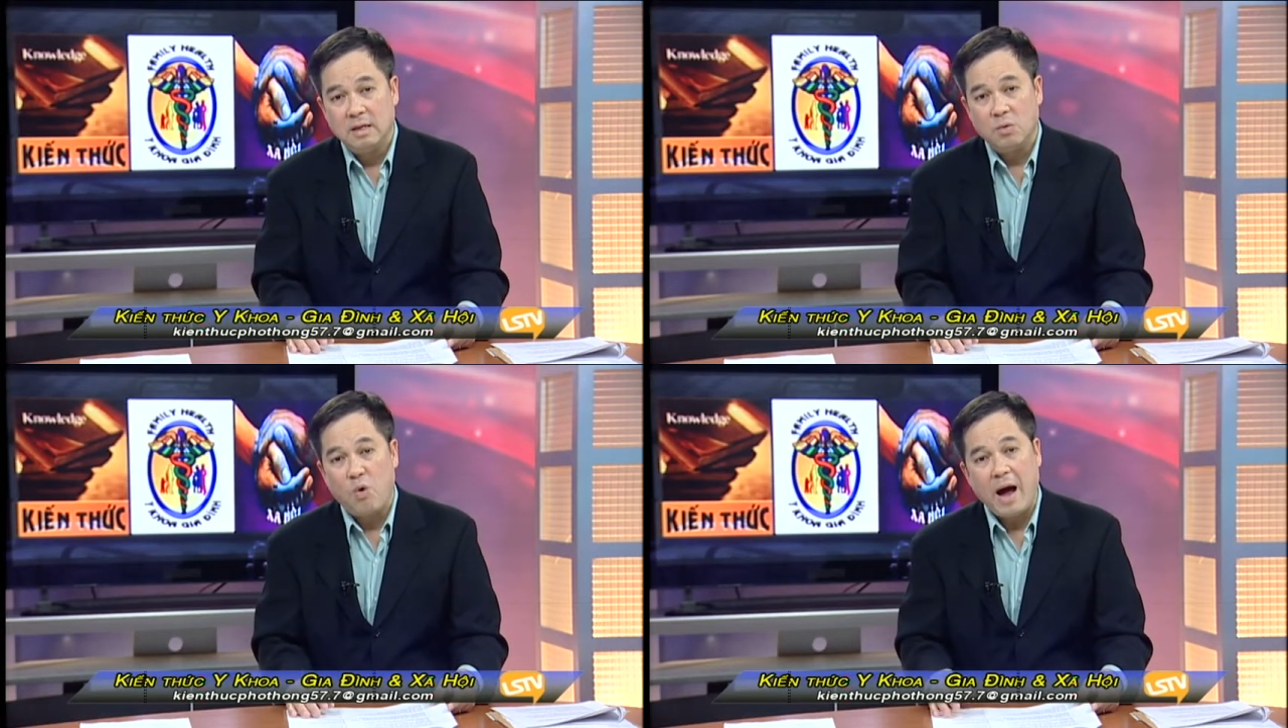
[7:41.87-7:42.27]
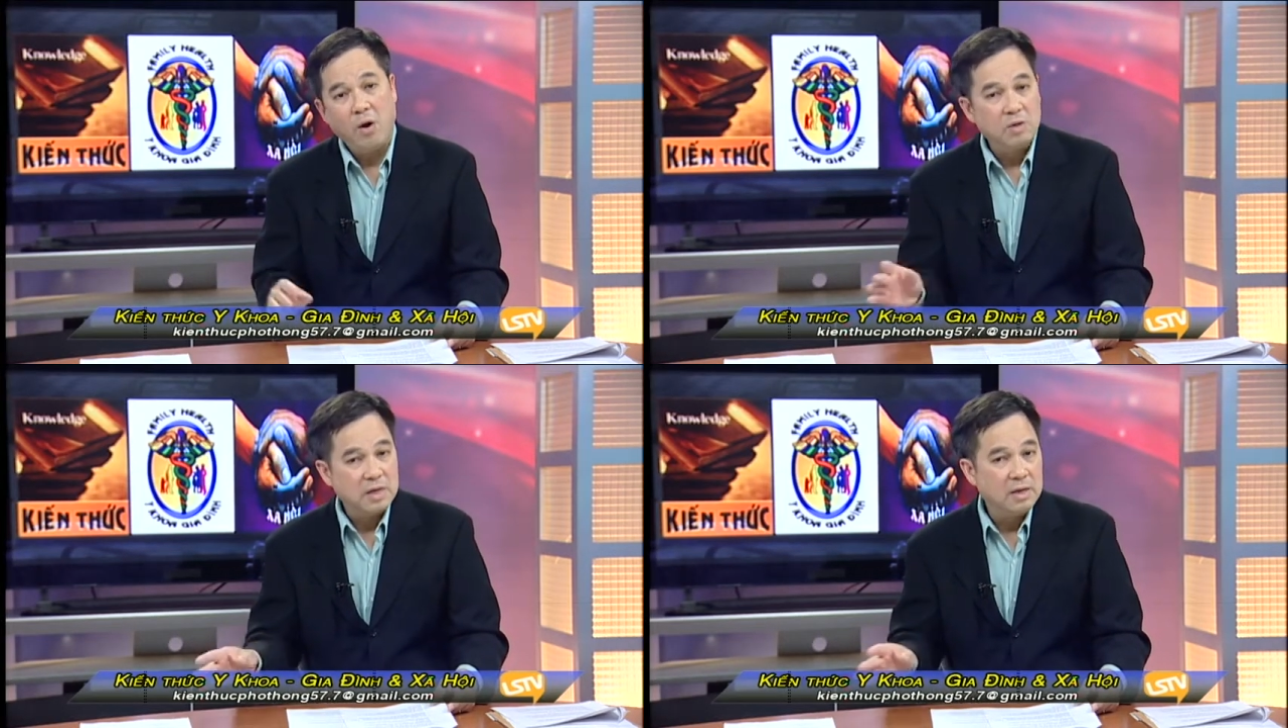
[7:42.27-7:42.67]
qua
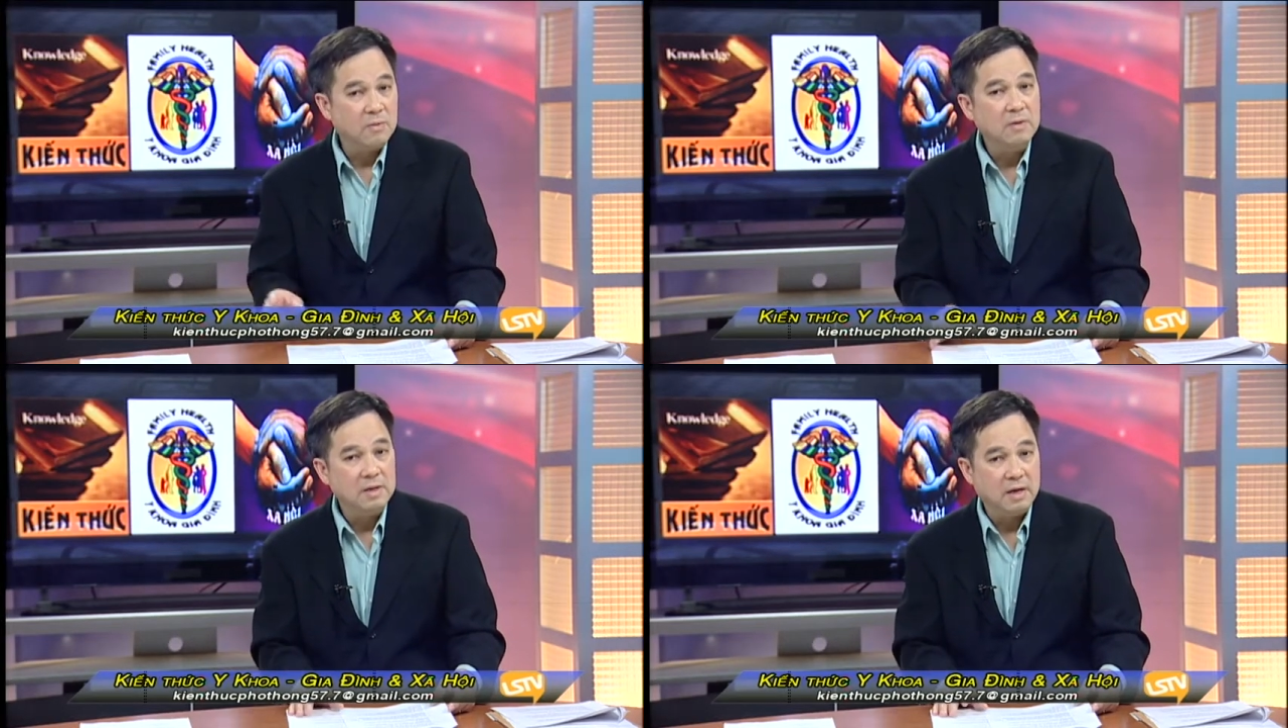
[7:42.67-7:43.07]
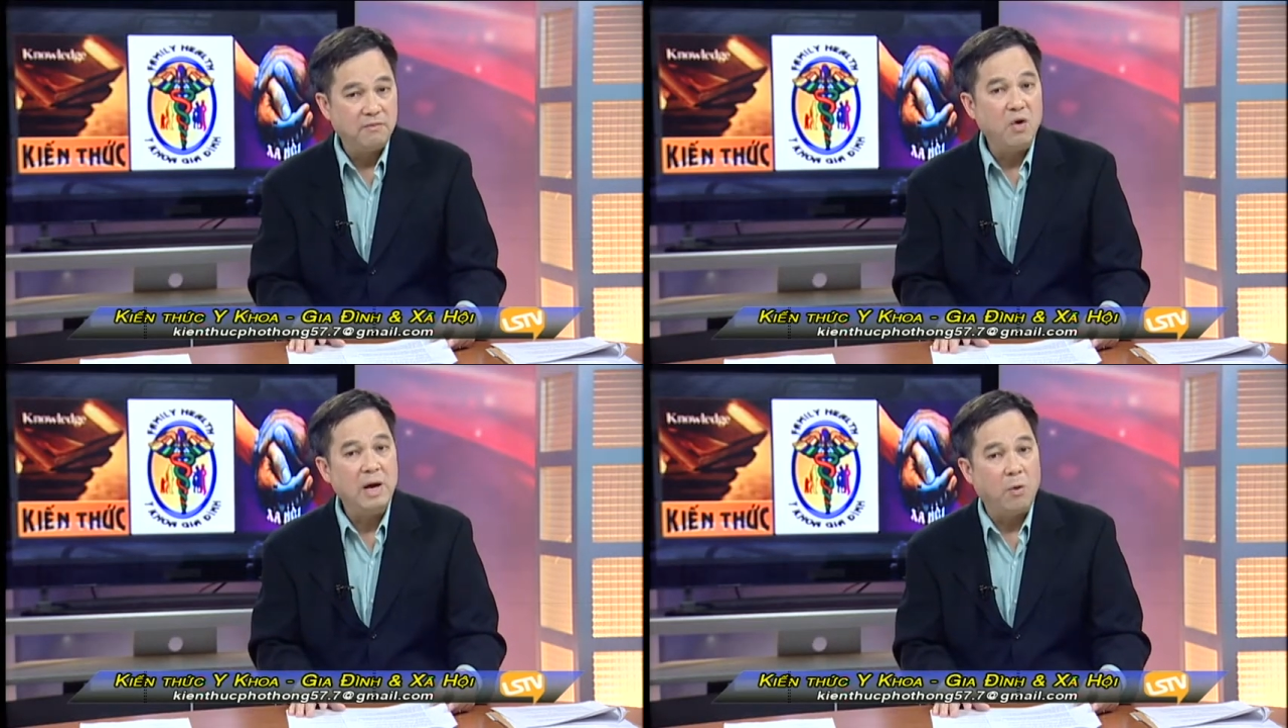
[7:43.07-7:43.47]
hồ sơ của người
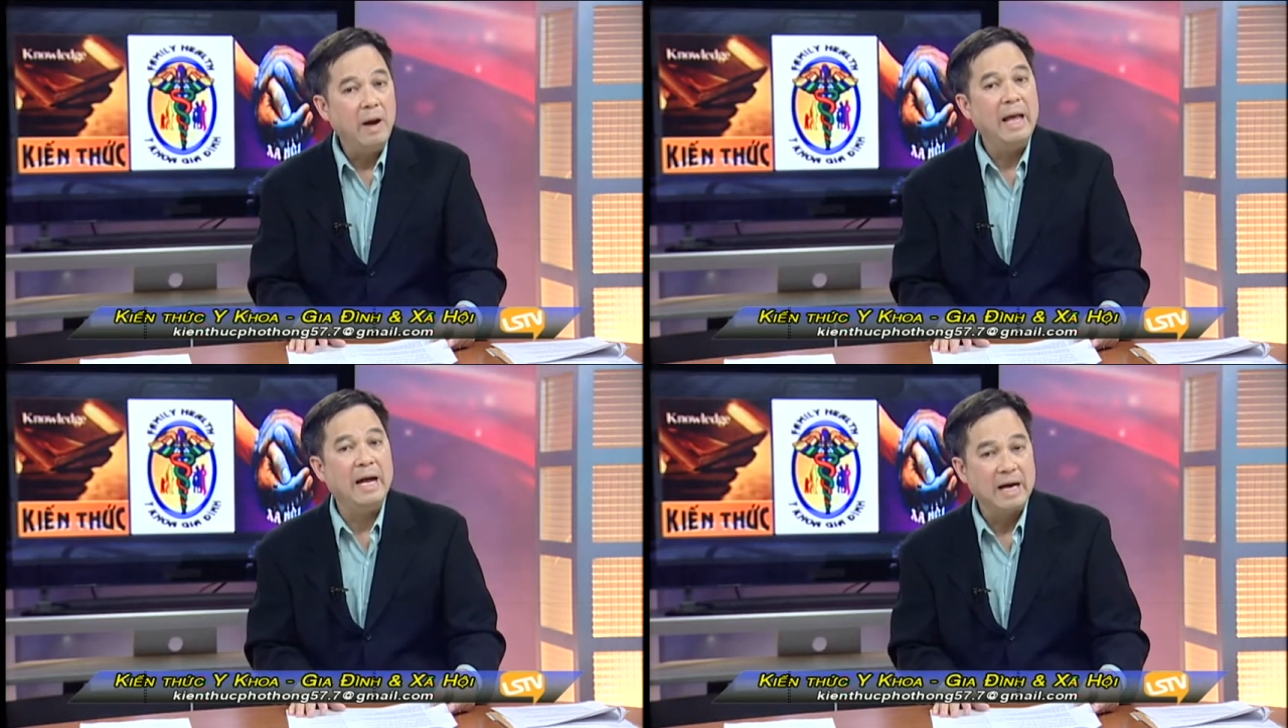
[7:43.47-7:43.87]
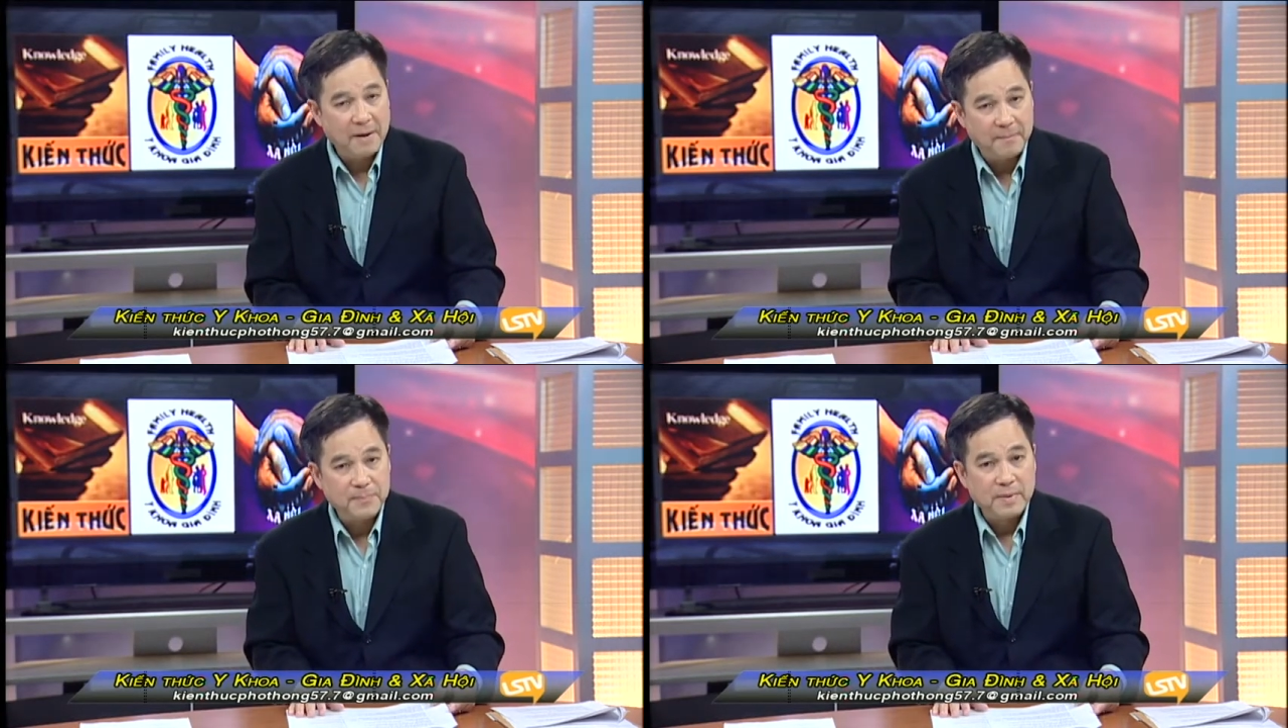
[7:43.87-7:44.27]
phối ngẫu hay là không.